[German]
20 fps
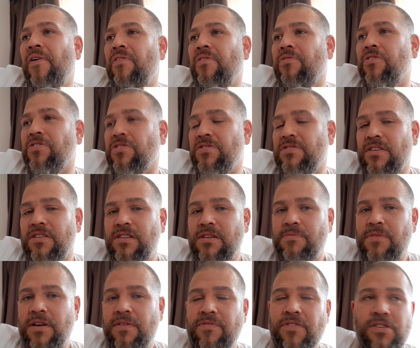Ich wollte es dann
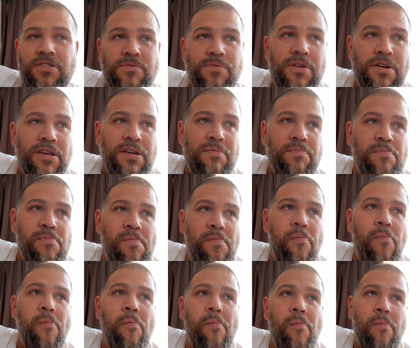ihrem Anwalt übergeben.
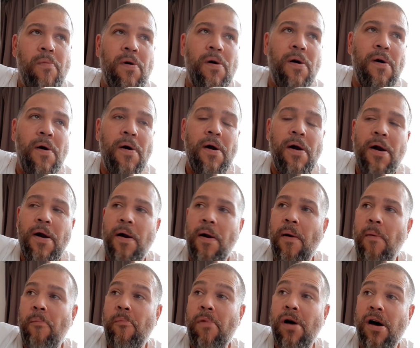
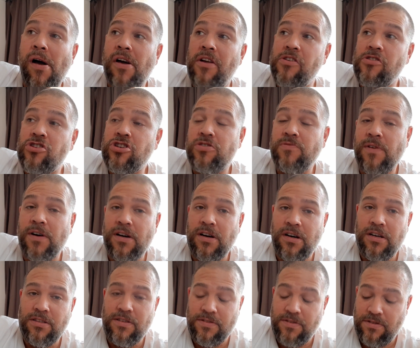Mein
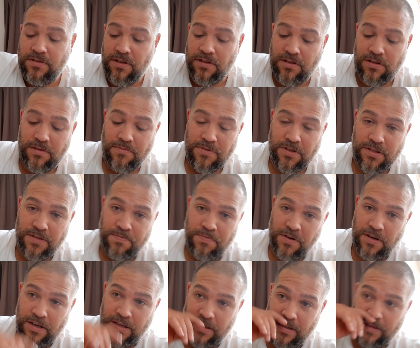Schwager hatte sich dann damals
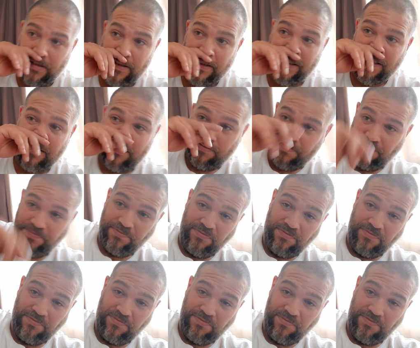bereit erklärt.